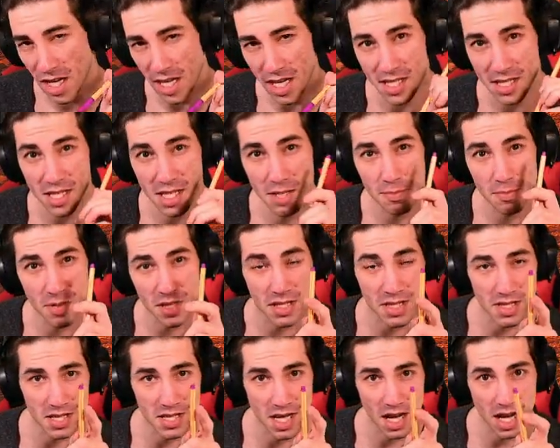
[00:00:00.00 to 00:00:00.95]
Es gibt
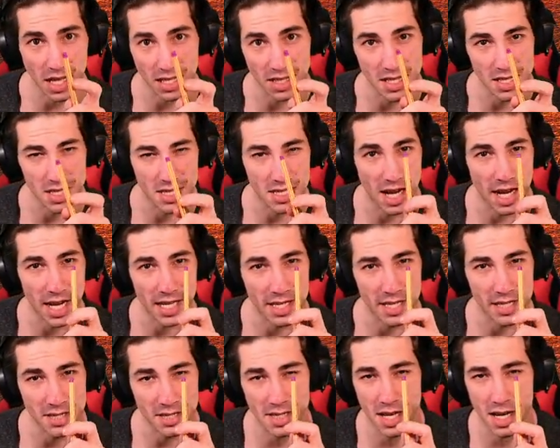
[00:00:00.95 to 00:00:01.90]
diesen Tag, diesen
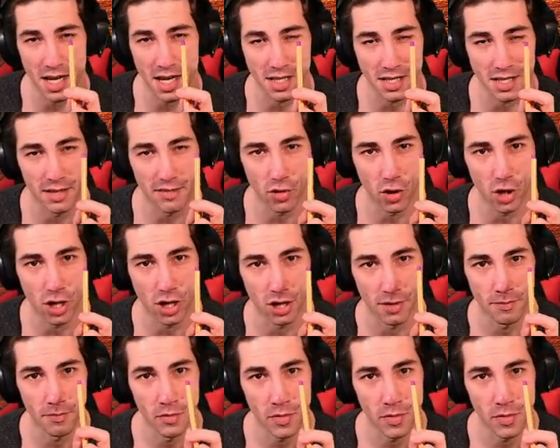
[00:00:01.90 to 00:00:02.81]
einen Tag der Woche.